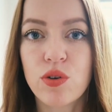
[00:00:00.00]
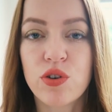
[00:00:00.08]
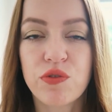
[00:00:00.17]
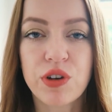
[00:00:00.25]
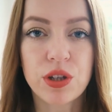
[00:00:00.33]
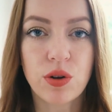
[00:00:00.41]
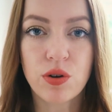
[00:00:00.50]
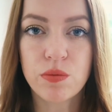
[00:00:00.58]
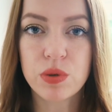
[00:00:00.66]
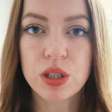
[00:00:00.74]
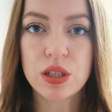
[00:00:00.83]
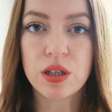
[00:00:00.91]
und werde dann auch
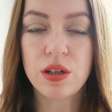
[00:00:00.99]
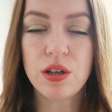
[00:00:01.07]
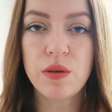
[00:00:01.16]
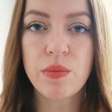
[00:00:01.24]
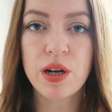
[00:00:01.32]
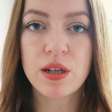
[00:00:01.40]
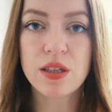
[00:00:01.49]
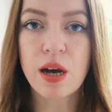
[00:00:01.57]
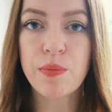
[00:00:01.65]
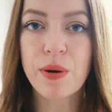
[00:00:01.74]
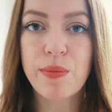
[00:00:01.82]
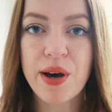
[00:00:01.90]
ein bisschen E-Mails
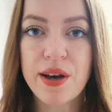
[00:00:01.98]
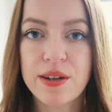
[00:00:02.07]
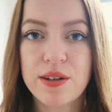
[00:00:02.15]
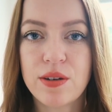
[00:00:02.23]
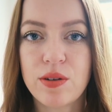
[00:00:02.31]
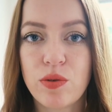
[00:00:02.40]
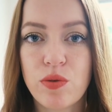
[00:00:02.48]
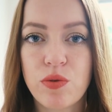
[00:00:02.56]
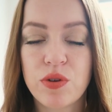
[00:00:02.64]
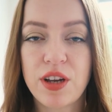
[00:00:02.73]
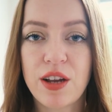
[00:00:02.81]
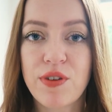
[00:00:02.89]
abarbeiten
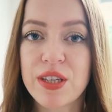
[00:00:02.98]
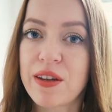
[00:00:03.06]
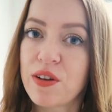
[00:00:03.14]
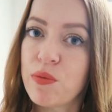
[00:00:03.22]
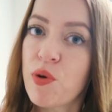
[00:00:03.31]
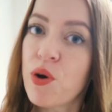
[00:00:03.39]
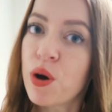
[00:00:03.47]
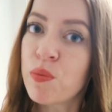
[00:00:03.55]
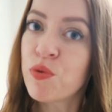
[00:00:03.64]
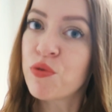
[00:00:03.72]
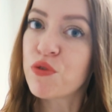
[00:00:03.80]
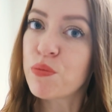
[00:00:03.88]
und etwas an dem
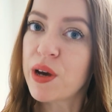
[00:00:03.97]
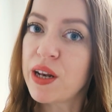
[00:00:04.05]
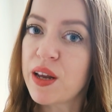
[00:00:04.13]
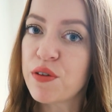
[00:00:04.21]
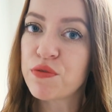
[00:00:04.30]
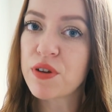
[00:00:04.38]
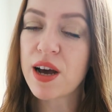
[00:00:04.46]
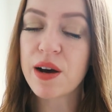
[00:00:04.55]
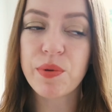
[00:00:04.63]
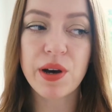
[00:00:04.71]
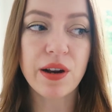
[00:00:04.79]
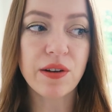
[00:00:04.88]
Hörbuch für meinen Neffen
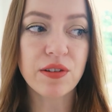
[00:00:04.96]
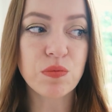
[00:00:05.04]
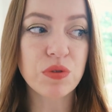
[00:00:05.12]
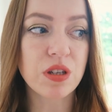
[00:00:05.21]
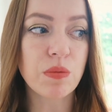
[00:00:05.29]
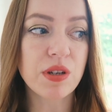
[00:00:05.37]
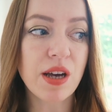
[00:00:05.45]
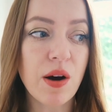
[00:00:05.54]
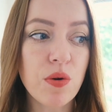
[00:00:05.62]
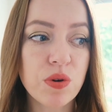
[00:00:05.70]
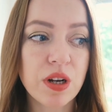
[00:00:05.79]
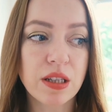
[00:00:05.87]
arbeiten. Das muss ich nämlich
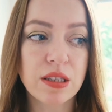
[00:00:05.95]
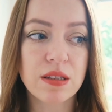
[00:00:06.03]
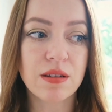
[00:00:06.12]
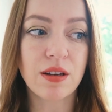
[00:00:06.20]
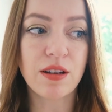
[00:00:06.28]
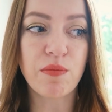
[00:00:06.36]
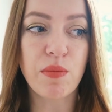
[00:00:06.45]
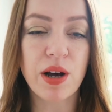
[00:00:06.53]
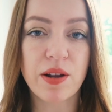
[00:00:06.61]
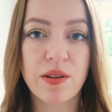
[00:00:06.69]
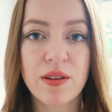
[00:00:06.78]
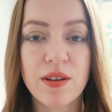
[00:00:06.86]
auch ganz dringend
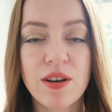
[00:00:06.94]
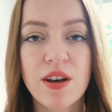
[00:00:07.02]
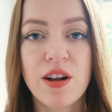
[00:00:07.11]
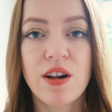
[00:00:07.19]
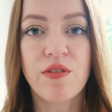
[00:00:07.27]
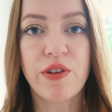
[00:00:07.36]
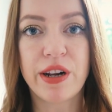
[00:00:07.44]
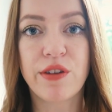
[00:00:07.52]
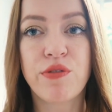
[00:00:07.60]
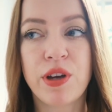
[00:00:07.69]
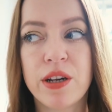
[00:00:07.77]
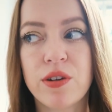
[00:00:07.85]
machen, weil
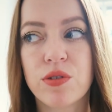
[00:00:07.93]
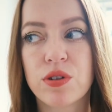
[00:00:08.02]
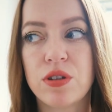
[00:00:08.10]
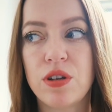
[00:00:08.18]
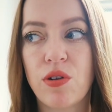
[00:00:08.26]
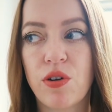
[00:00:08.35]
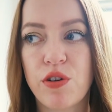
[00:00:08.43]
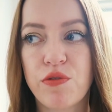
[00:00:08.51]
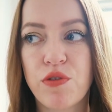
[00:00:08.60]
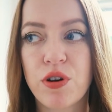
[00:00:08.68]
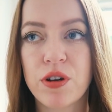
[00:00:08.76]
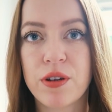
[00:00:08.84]
da fehlt noch die neue
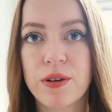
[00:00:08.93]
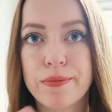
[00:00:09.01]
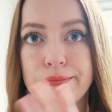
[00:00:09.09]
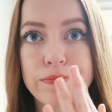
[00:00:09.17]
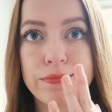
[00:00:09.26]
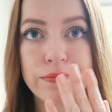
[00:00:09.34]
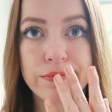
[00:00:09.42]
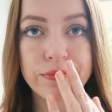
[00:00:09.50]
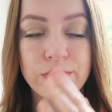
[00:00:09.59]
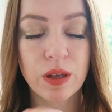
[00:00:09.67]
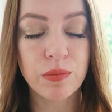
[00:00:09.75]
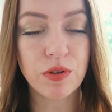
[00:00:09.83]
Folge.
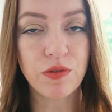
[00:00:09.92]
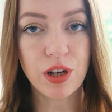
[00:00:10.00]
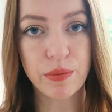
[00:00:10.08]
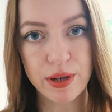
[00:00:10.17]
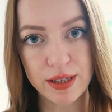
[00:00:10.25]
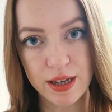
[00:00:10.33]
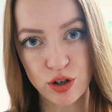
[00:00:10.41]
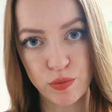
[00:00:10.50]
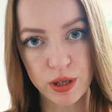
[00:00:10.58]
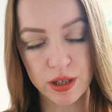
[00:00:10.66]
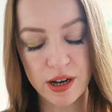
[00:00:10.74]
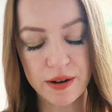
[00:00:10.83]
Bin wieder mal sehr
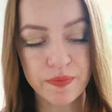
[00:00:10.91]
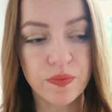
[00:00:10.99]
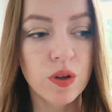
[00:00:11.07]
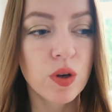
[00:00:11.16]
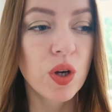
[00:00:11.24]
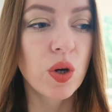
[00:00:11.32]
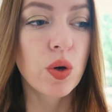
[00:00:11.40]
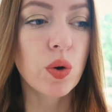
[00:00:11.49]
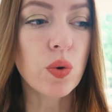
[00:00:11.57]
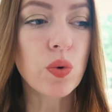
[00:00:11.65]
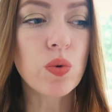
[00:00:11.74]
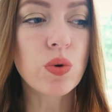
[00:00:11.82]
spät dran.
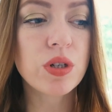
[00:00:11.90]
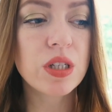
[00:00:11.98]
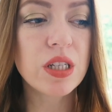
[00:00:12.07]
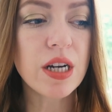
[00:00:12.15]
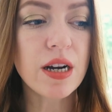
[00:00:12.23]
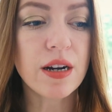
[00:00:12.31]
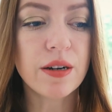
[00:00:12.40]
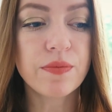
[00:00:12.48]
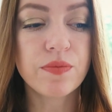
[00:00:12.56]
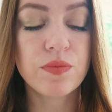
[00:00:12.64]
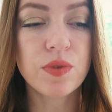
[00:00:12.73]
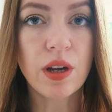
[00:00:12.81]
Und ja,
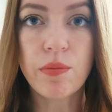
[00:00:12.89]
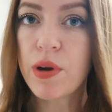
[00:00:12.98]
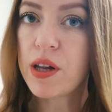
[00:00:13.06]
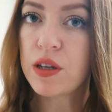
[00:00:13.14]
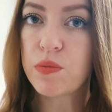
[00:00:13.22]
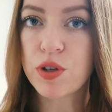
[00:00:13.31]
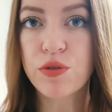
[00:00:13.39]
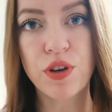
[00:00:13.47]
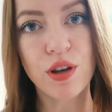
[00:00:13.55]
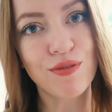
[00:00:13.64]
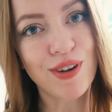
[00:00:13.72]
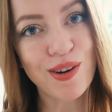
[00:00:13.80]
dann melde ich mich auf
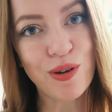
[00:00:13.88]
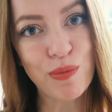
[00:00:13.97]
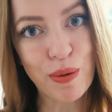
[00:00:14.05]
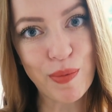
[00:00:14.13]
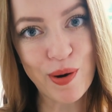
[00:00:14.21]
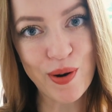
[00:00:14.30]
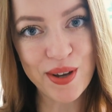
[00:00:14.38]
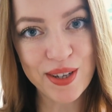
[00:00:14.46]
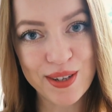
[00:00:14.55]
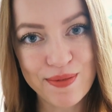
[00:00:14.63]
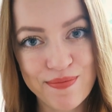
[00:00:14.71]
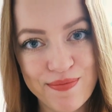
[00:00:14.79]
jeden Fall nochmal bei euch.